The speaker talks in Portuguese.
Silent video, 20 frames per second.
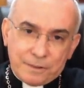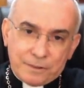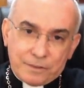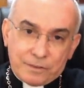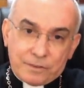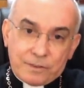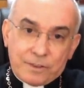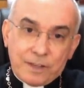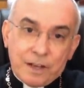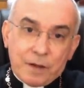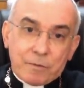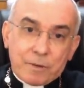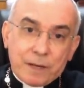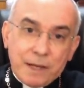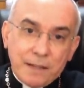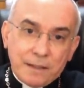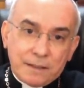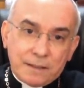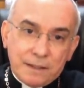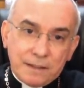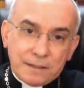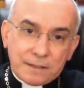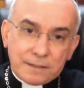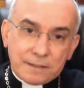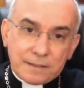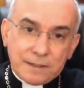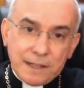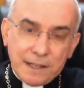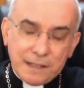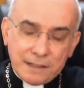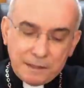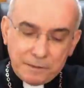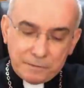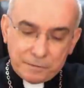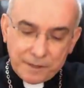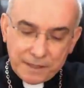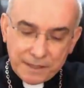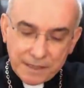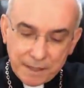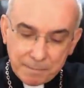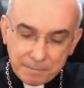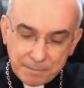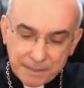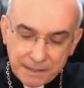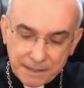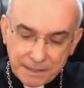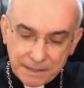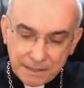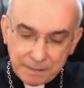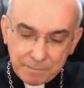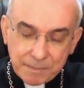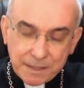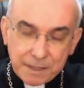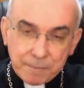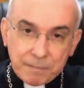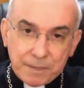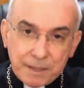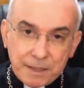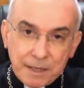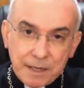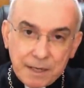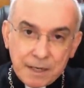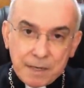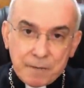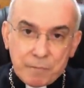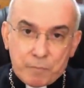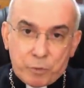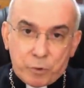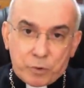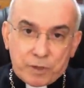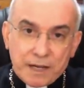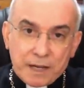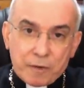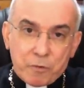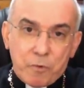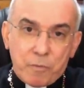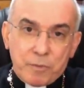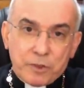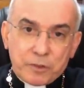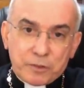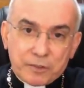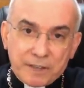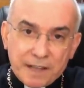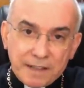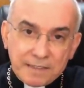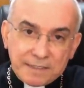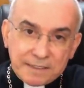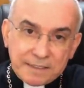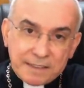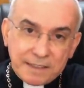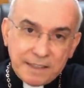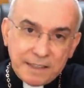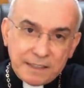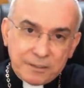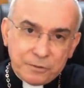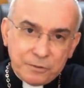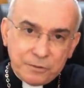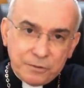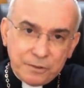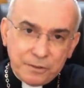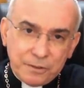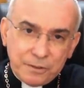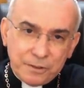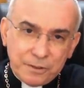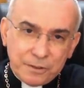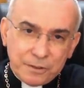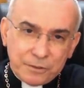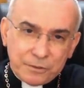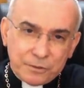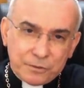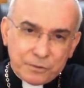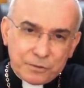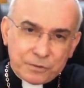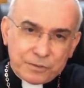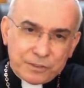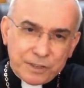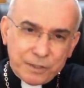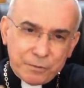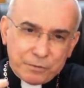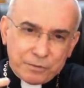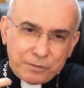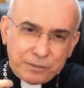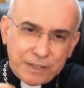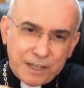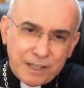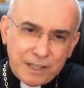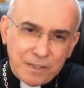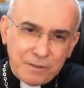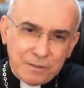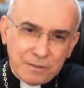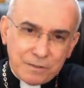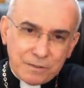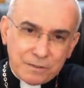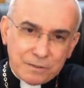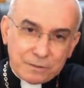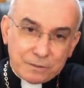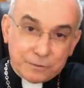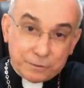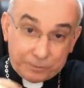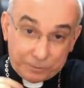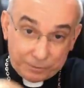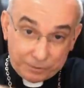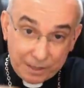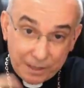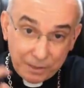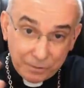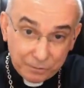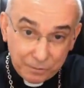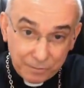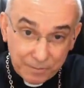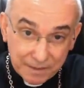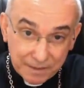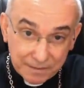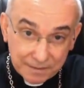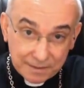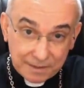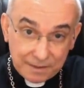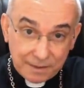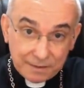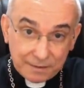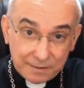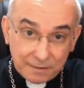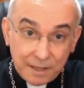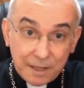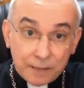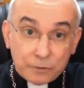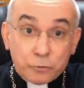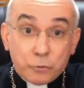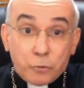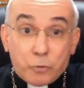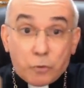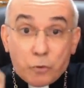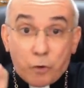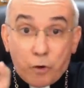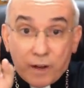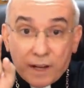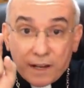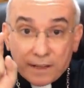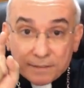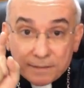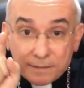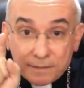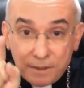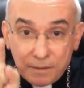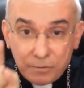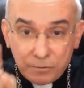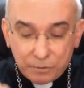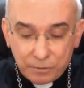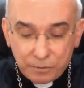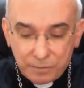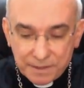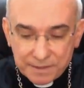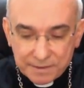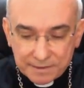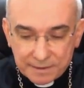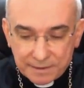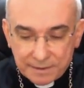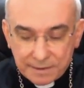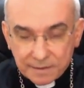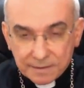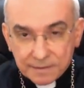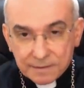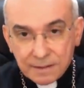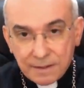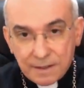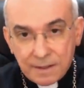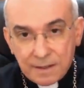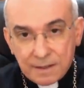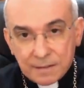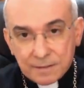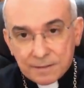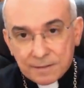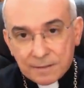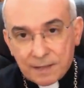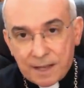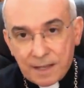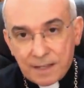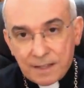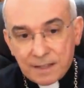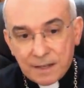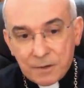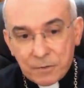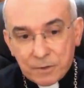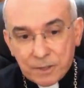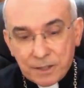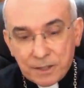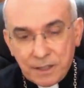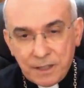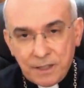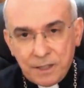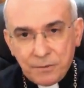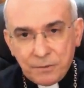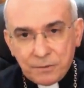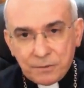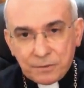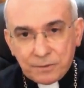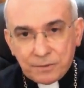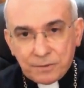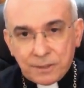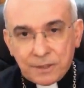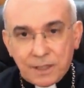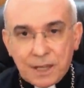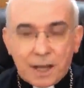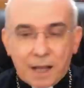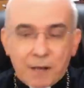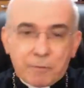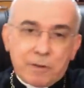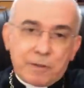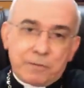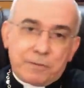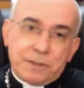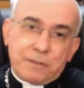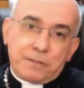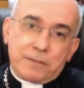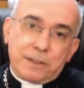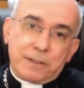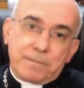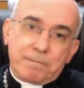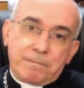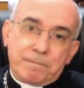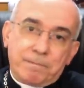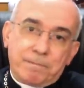Se alguém tem sede, venha a mim e beba, porque, como está escrito, do seu seio, do seio do Messias, do coração do Messias, sairão rios de água viva.